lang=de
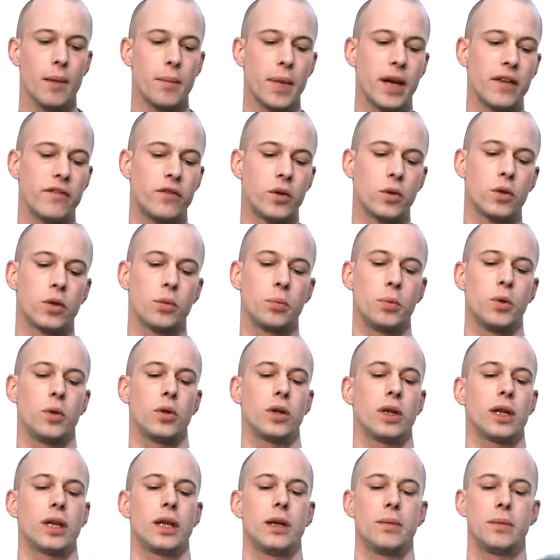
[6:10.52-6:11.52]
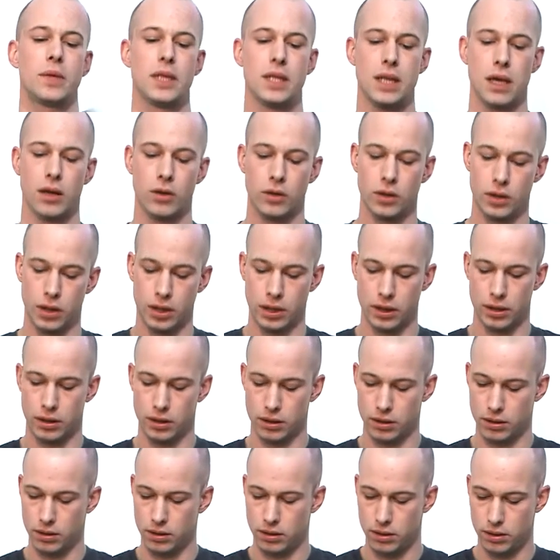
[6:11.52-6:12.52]
Bei den Fotobüchern gibt es auch noch
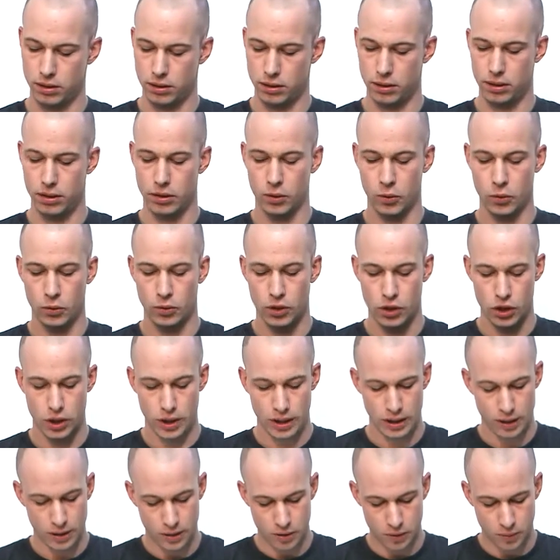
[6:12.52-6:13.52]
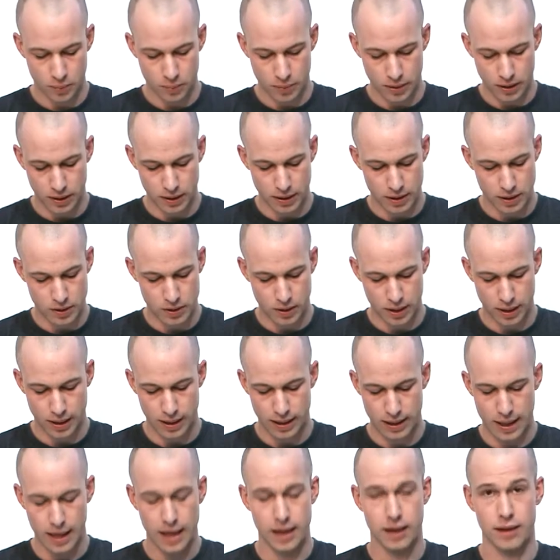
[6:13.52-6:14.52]
Unterschiede, ob man hier so
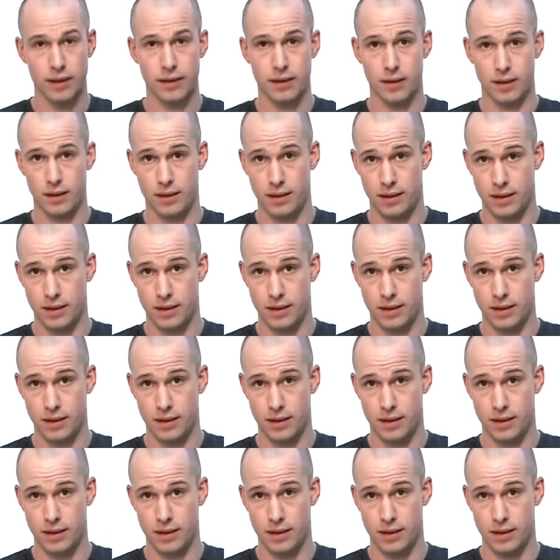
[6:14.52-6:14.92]
einen kleinen